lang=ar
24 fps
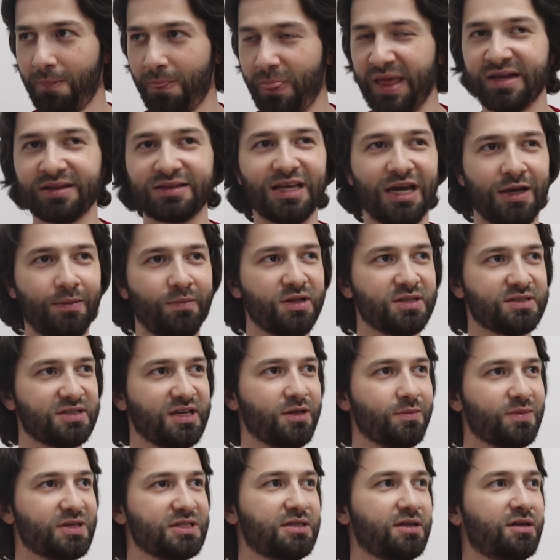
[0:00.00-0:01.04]
يعني انت عامل
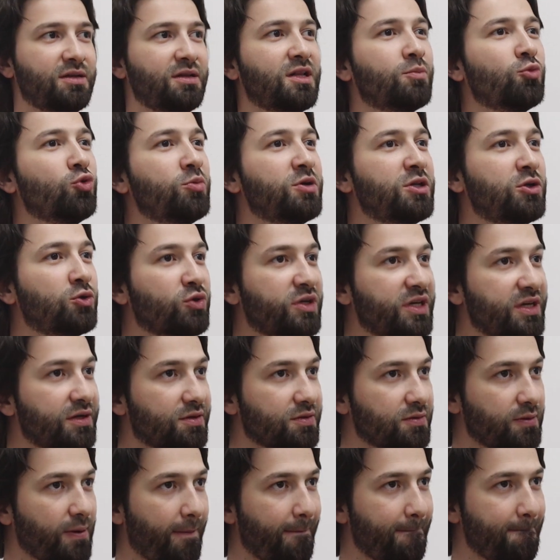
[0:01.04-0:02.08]
زي مثلا اللي ابوه مليونير
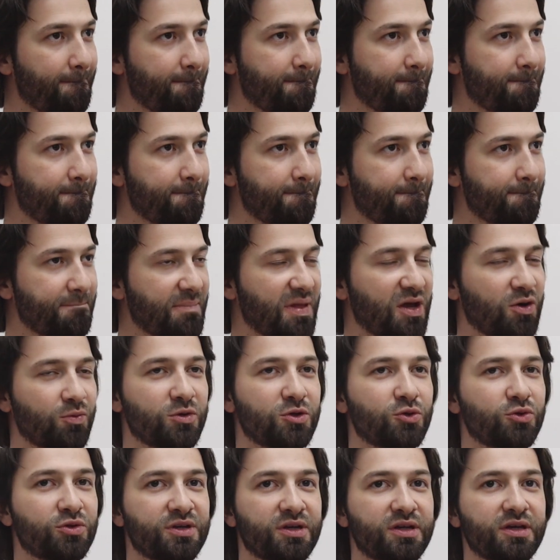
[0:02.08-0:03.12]
او
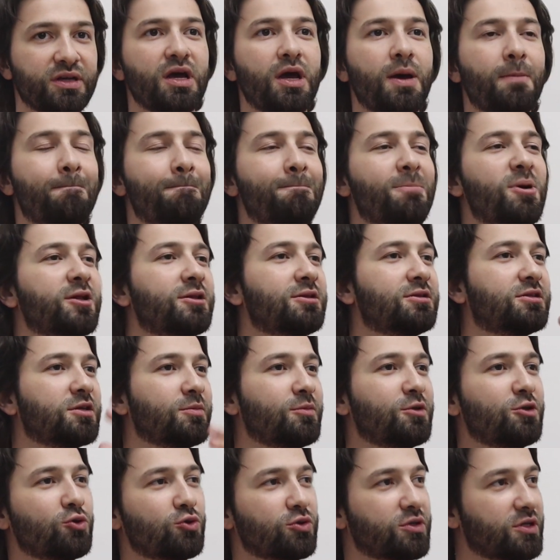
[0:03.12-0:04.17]
مليونير ايه مالتي
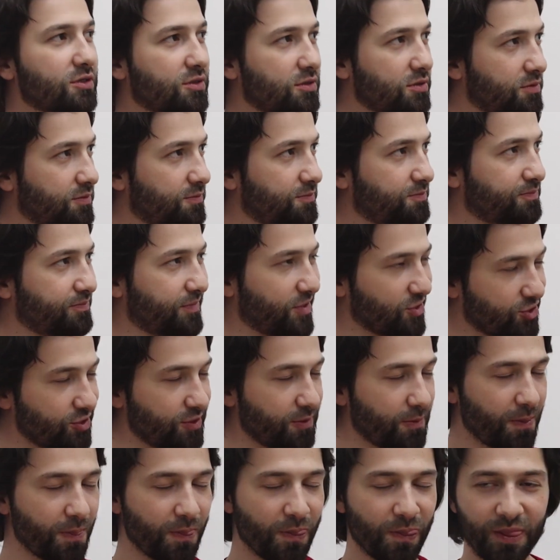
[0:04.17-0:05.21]
مليونير
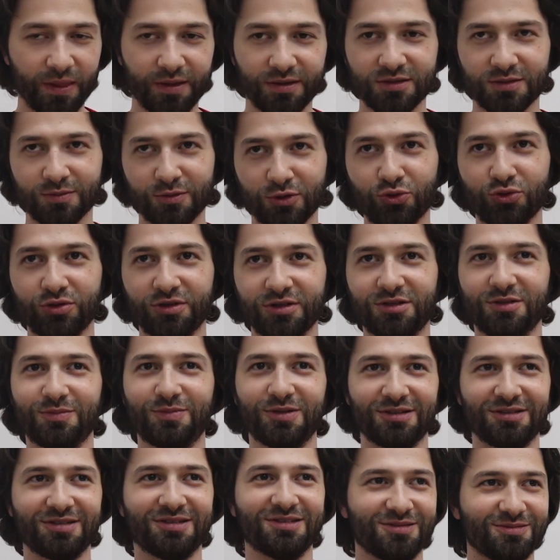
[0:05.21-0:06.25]
ماشي بس مليونير دي
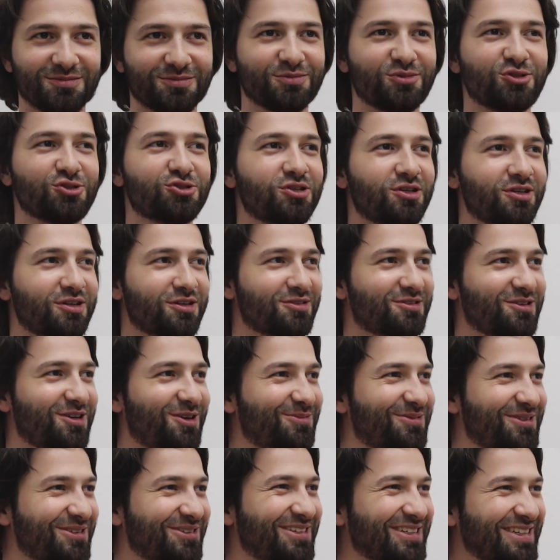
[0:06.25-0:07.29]
بقى يعني ما بقتش حاجه
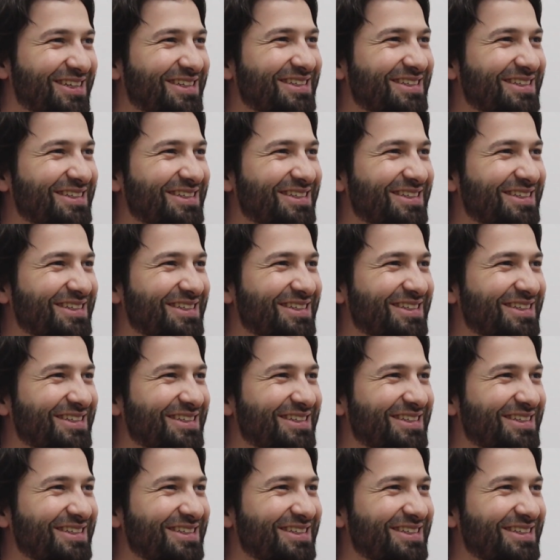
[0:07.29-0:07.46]
صعبه